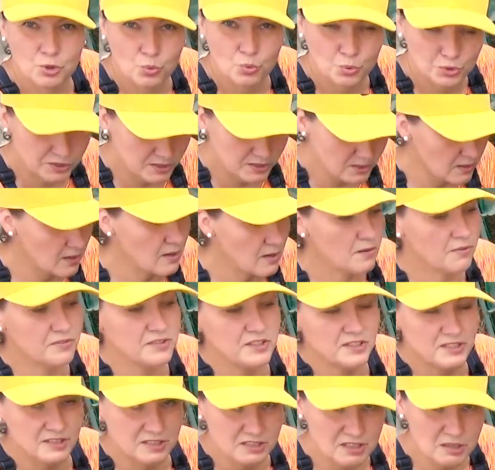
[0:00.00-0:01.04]
кустик,
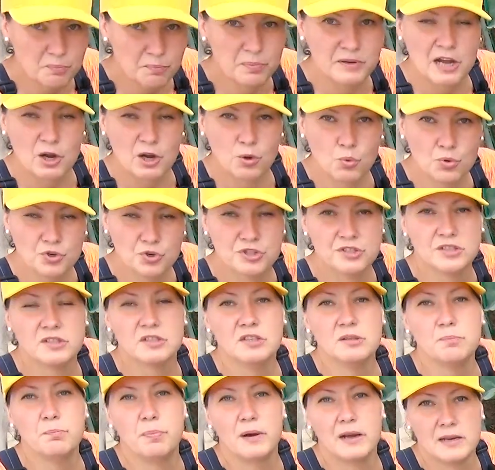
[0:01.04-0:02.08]
внести, приокучить
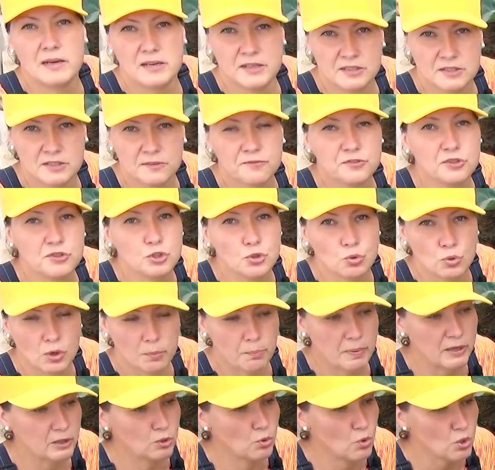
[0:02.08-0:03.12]
и полить. Все,
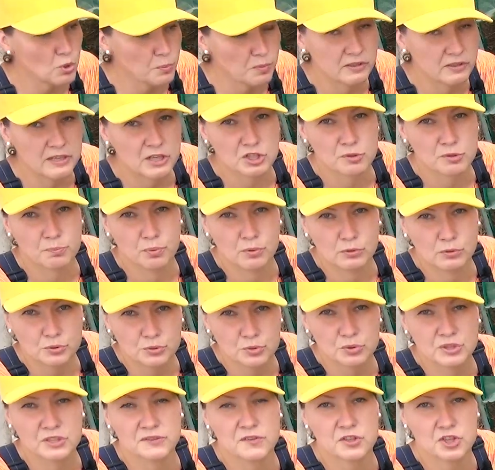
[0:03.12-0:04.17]
подкормка наша
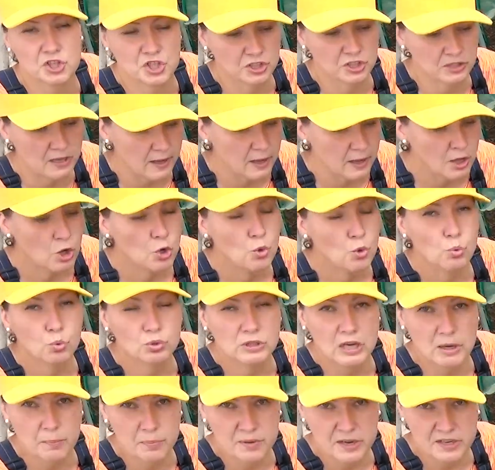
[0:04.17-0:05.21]
полностью завершена.
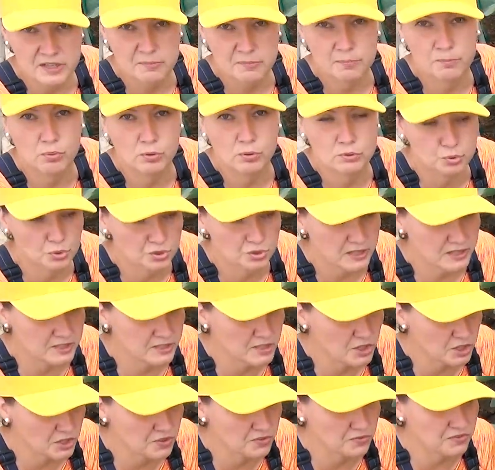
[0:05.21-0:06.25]
Удобрение полностью
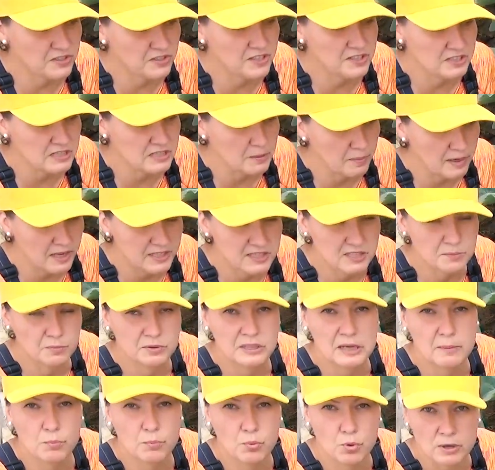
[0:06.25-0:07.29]
содержит весь необходимый
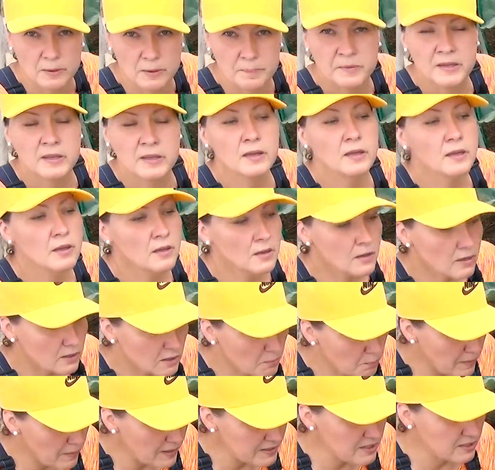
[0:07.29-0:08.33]
набор
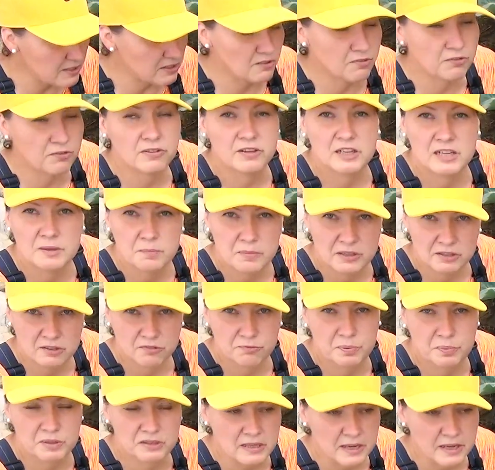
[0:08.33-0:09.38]
компонентов элементов
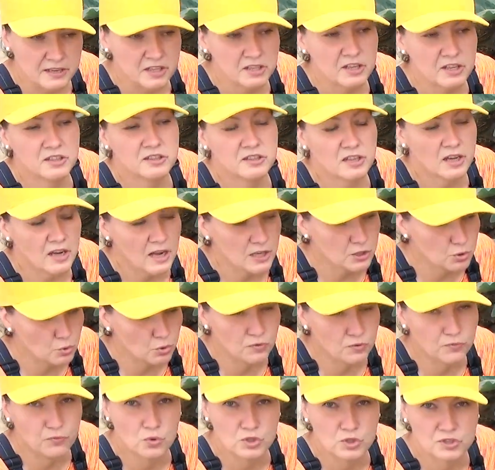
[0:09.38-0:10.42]
питания – это
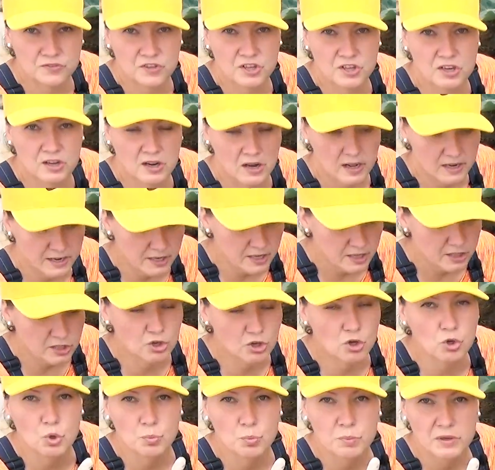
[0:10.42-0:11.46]
азот, фосфор, калий. И
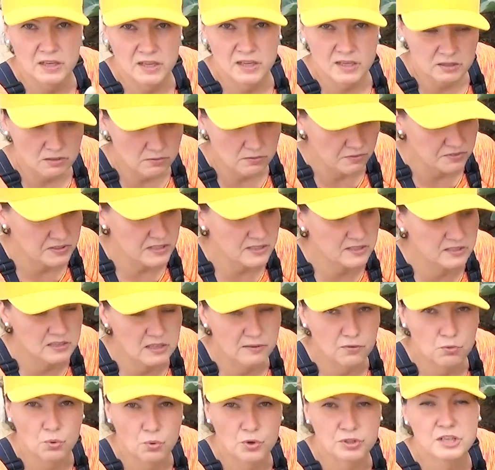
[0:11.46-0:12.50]
кроме этого в
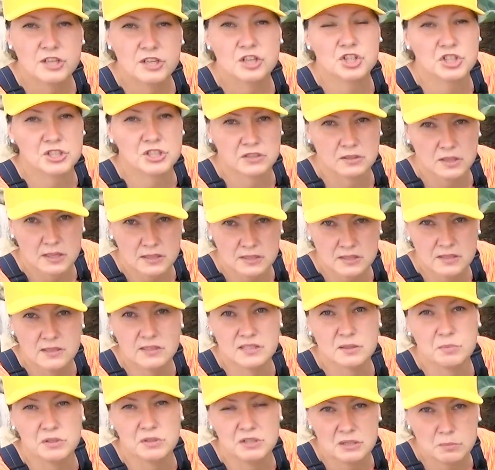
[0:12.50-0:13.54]
состав входит 16
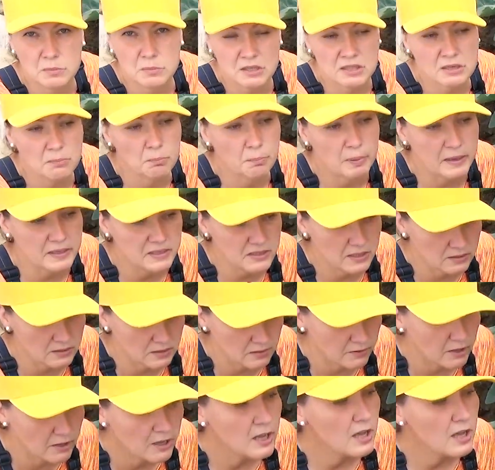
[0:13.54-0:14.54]
незаменимых компонентов,